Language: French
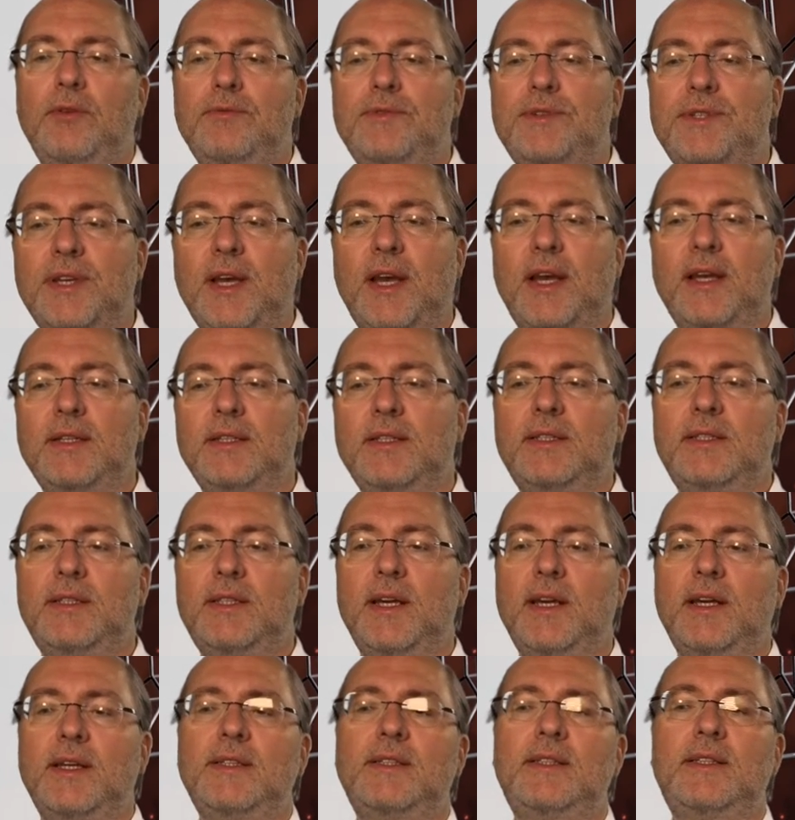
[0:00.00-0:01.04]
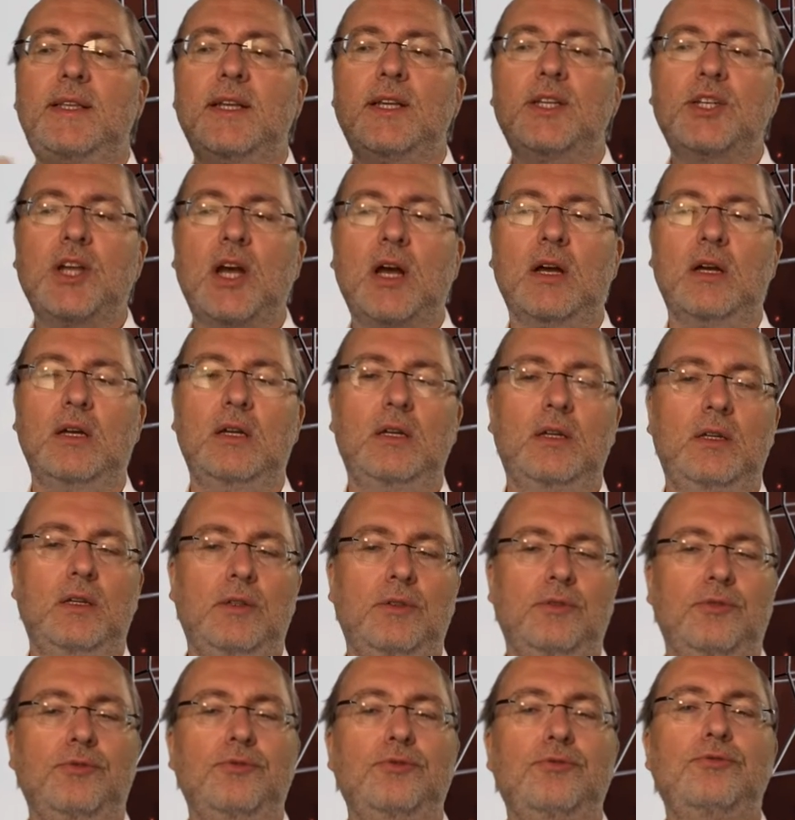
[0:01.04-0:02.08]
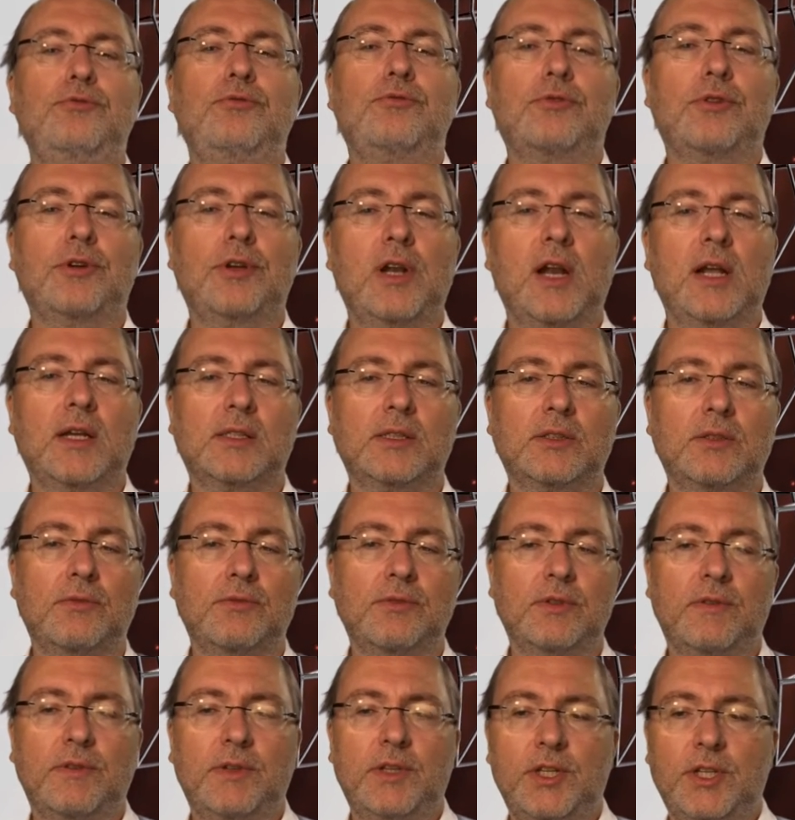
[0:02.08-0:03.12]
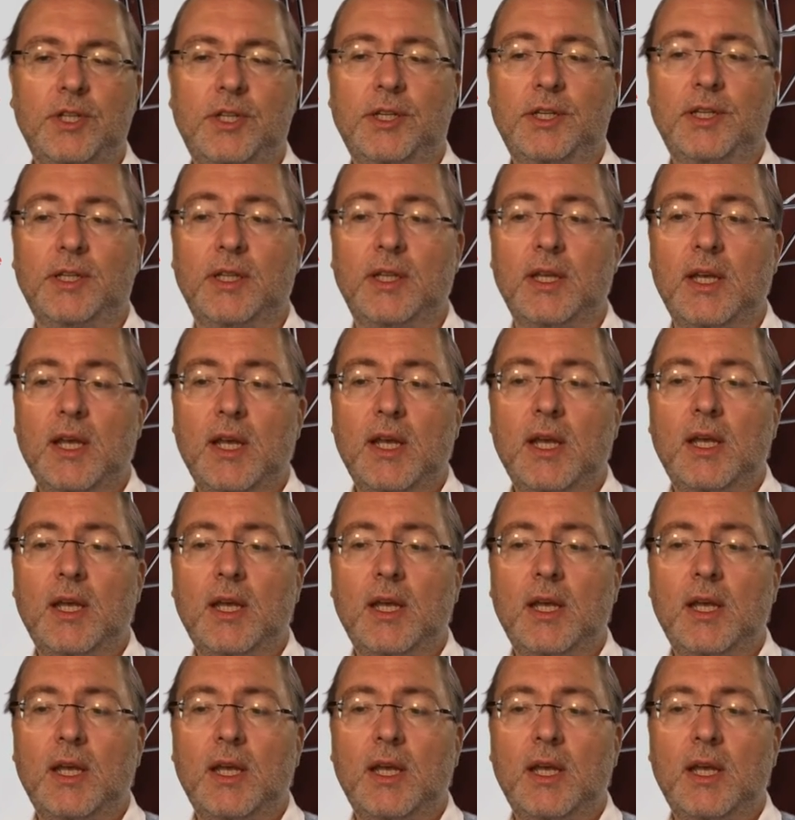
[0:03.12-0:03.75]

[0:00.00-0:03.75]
une thread qui hérite déjà d'une autre classe que vous avez déjà créée.